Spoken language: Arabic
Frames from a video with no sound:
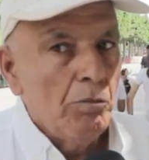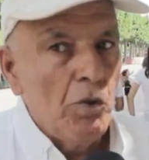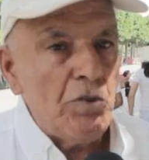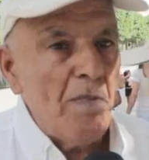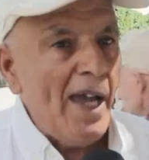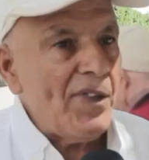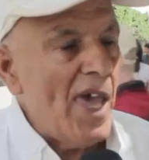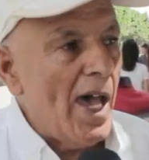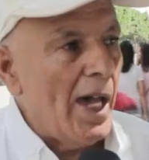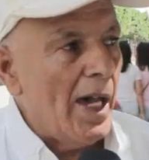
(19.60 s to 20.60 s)
مش
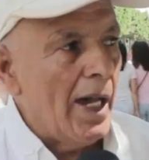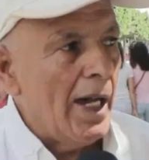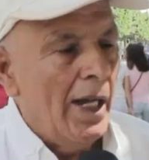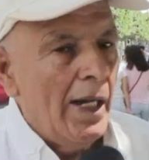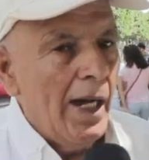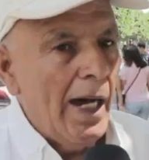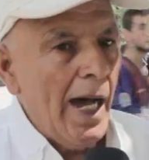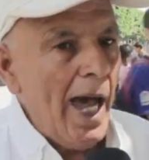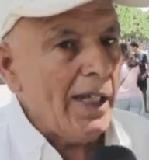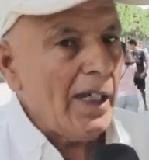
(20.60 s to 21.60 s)
ماخذة
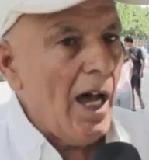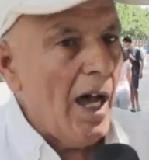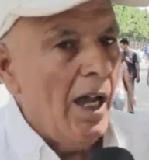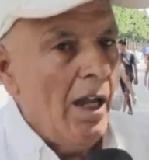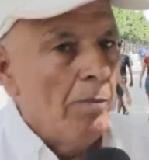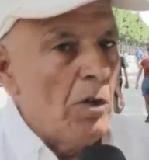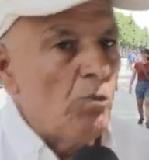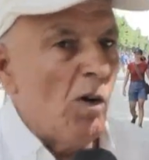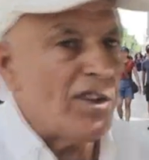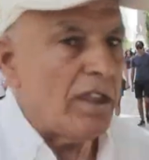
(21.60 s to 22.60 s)
حقها من
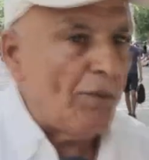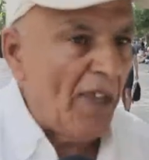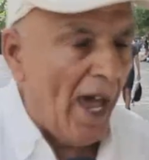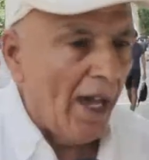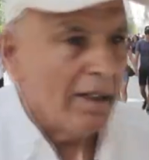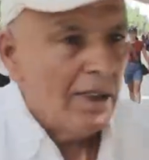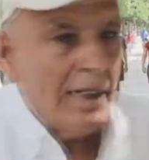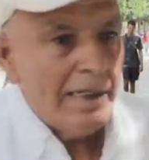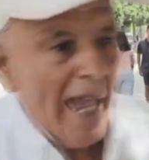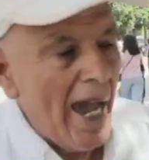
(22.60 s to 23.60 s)
موظفيها
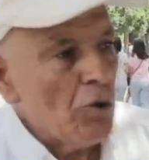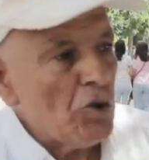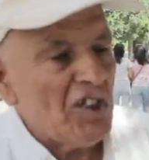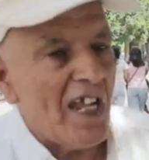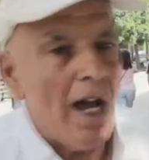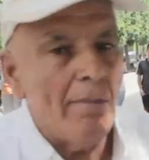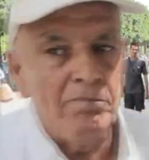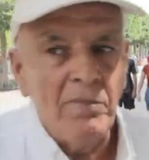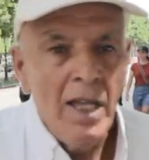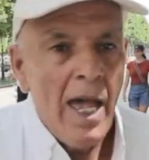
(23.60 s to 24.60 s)
لانه
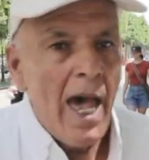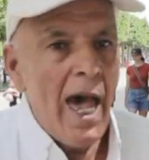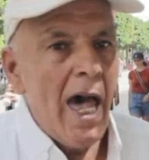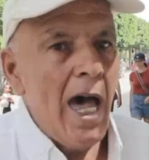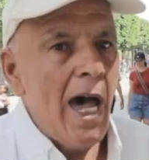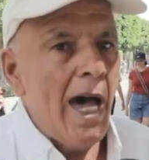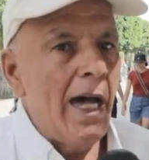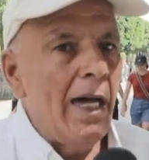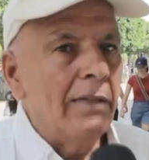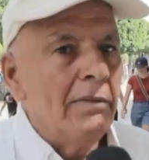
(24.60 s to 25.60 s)
اشترهم
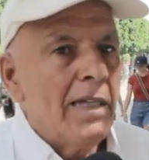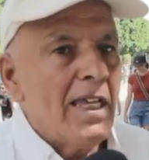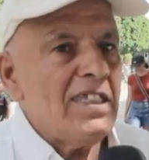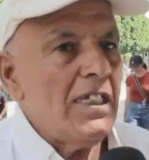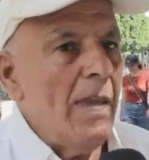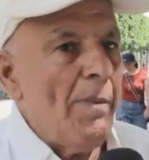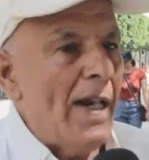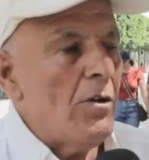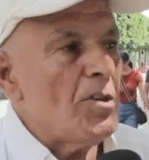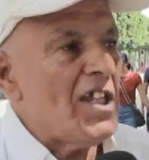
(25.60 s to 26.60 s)
صعيب
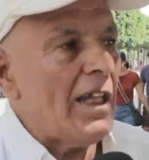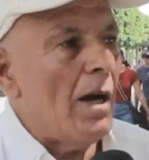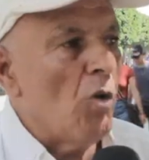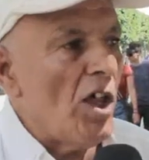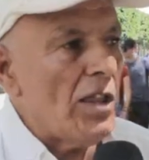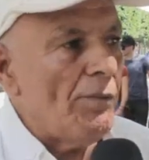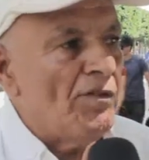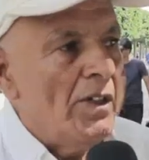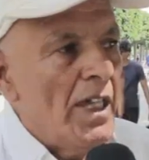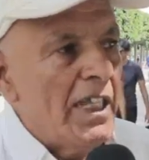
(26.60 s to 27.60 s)
انه باش تلقى
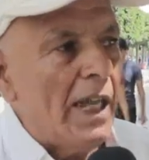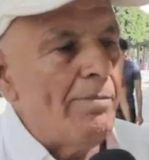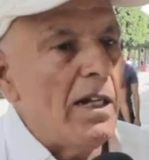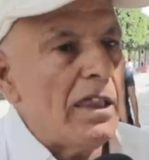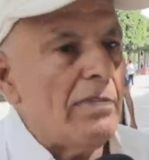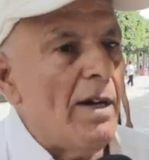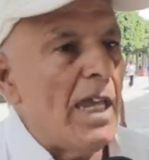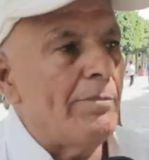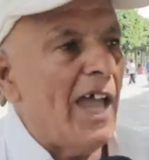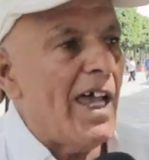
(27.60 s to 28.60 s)
موظف يكمل
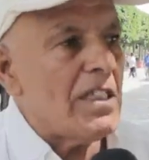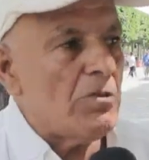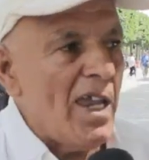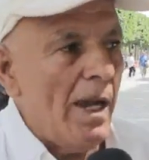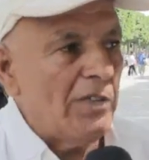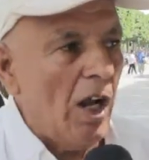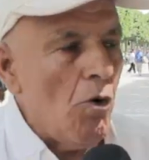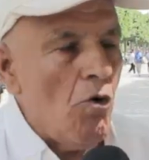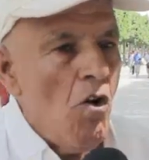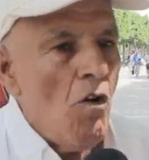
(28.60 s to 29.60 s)
الثمانيه نتاع السوايع
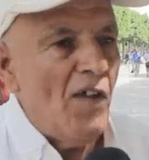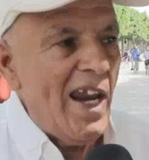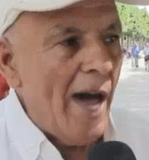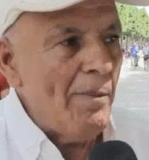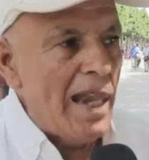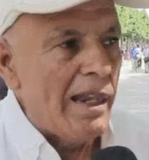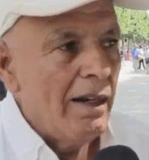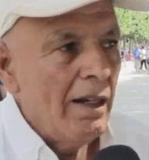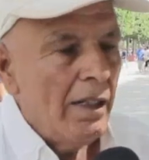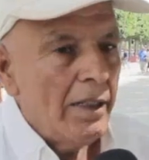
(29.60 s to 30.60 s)
نتاعو في العمل
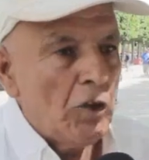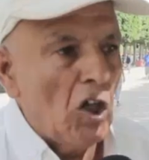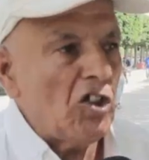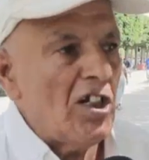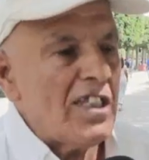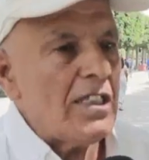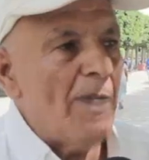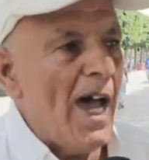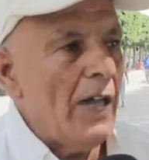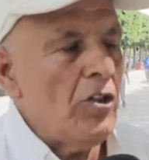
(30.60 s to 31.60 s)
يدخل
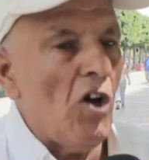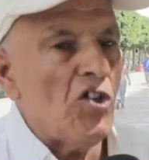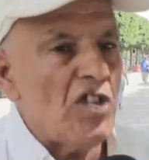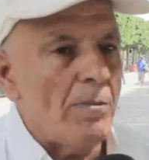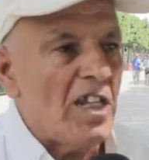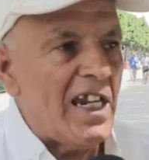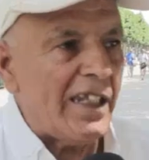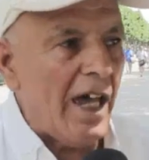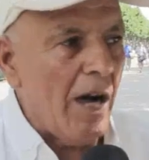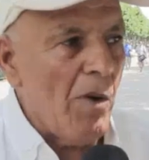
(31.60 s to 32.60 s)
الصباح يخرج يمشي
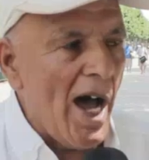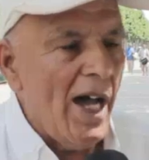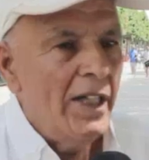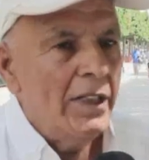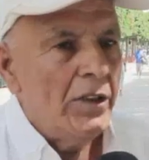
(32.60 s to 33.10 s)
للقهوه